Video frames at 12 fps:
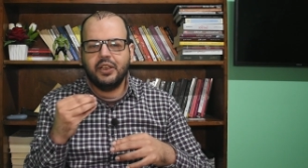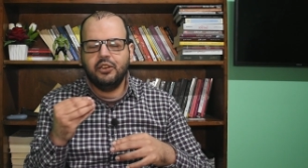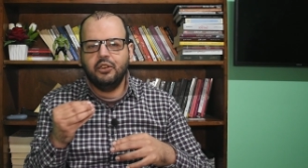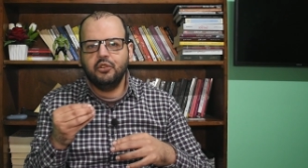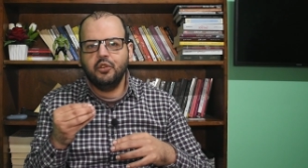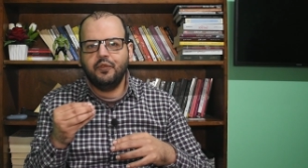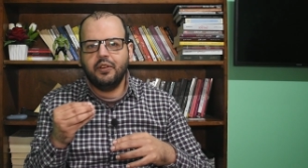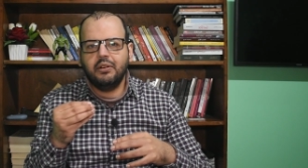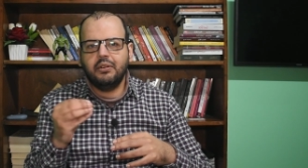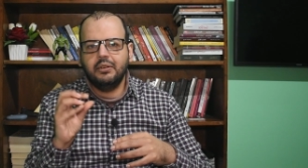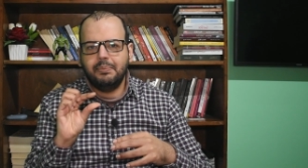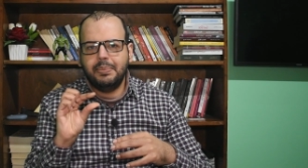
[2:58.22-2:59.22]
يصفك
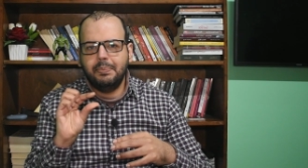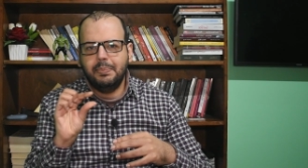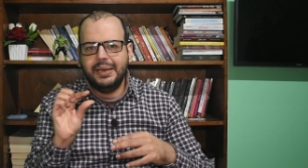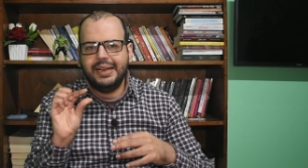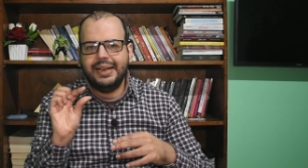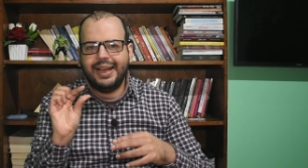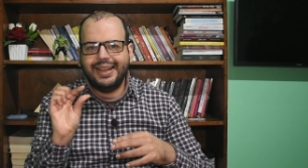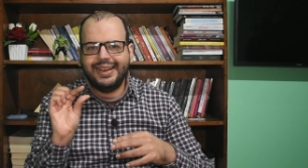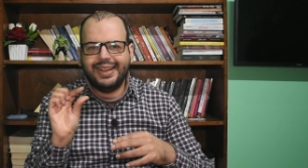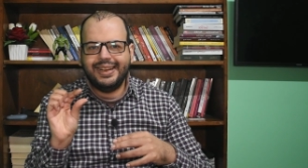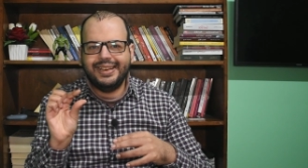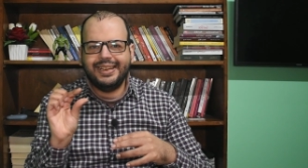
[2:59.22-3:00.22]

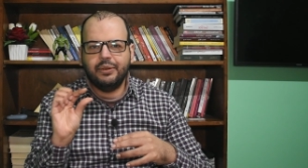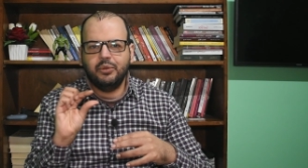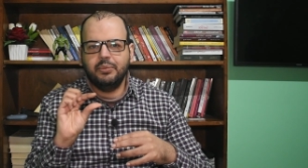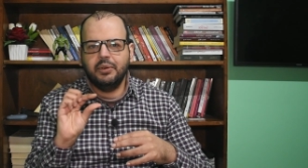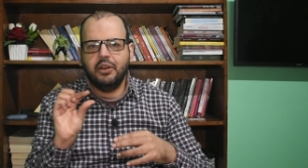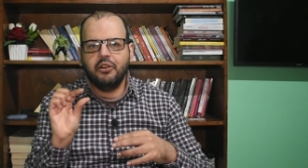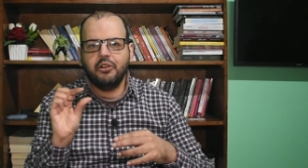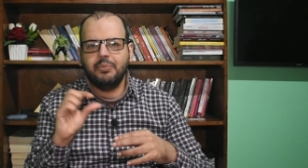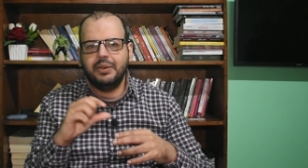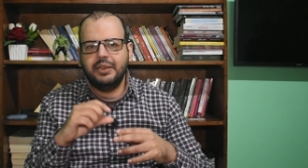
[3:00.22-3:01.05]
بالانانيه ودي من اغرب